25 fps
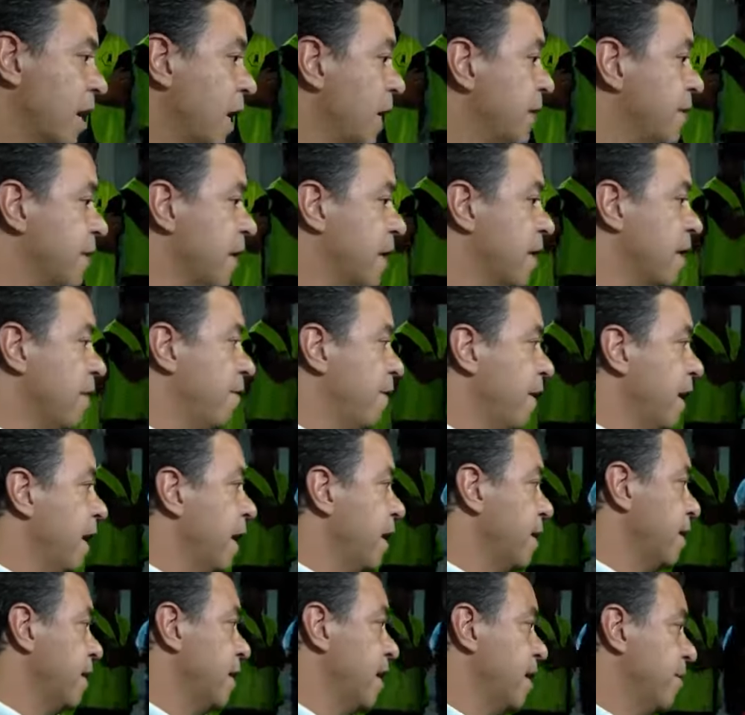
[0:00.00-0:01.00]
es,
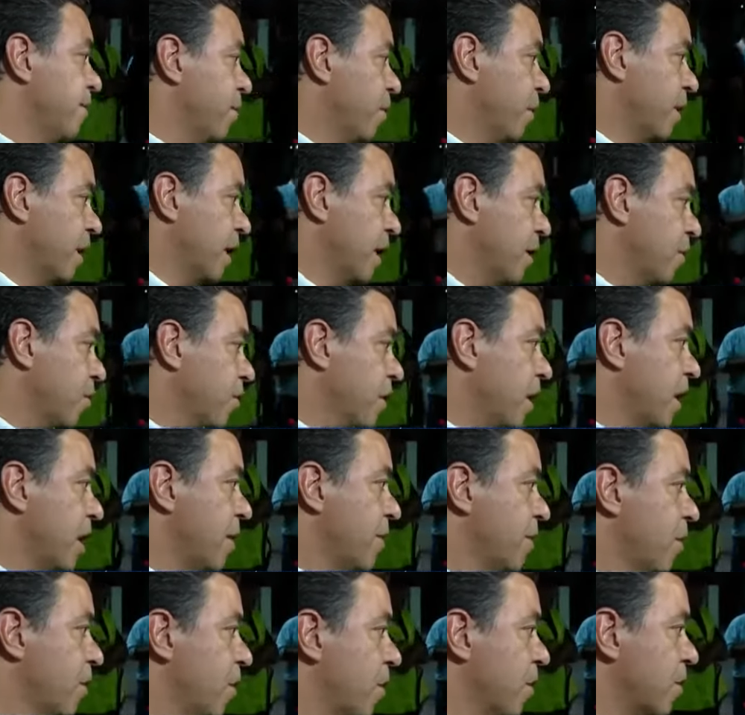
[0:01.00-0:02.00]
diferente ¿eh? porque no
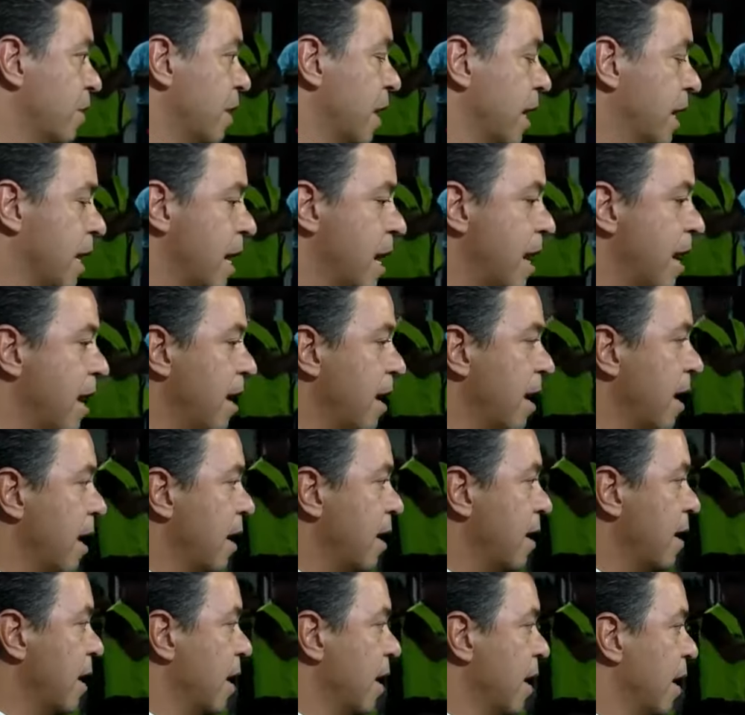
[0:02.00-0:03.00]
tenemos de acá a
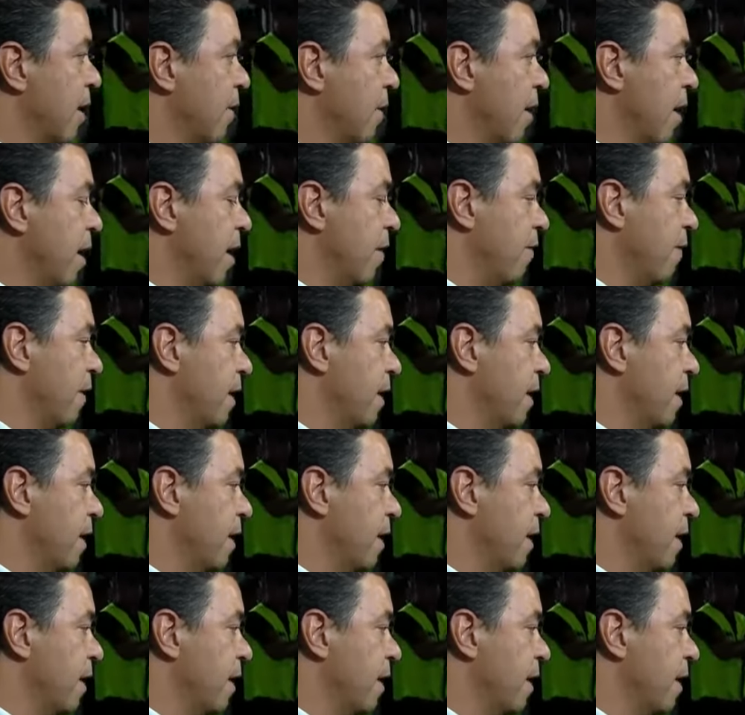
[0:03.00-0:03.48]
la,